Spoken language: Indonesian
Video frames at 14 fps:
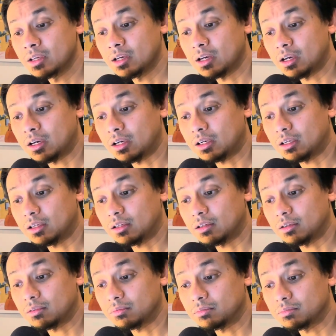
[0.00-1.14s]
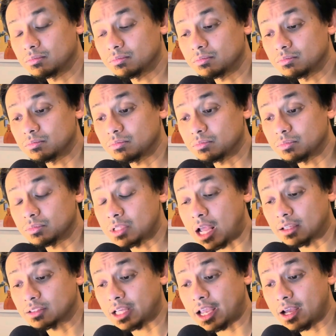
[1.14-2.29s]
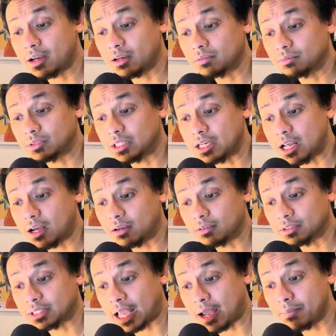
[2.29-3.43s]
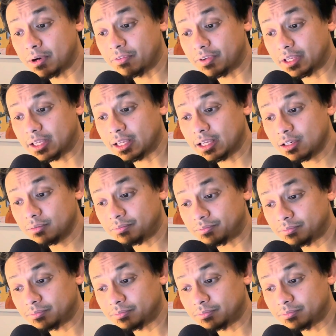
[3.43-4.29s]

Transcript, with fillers: uh, ya saya tidak saya berpikir